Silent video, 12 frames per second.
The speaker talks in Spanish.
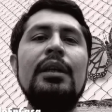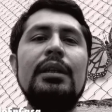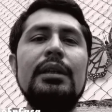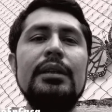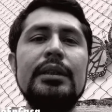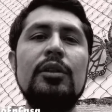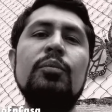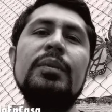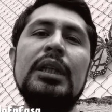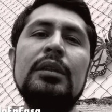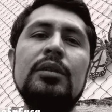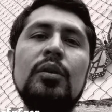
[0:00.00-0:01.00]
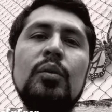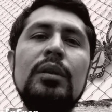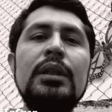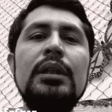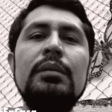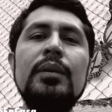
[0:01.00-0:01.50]
les recomiendo un
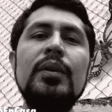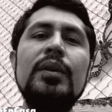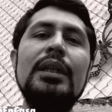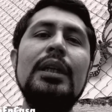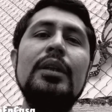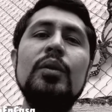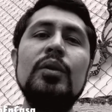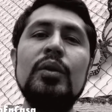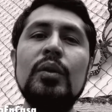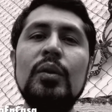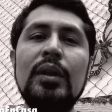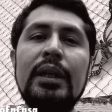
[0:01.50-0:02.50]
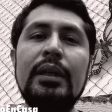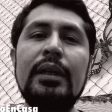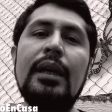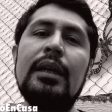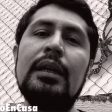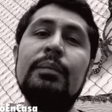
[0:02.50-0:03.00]
libro de la doctora
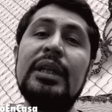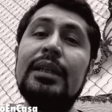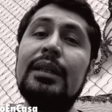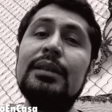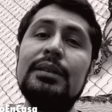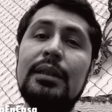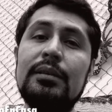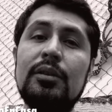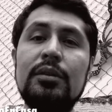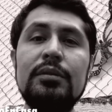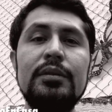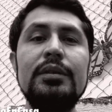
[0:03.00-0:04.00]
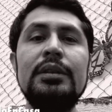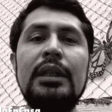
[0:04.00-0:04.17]
Ana María Seto,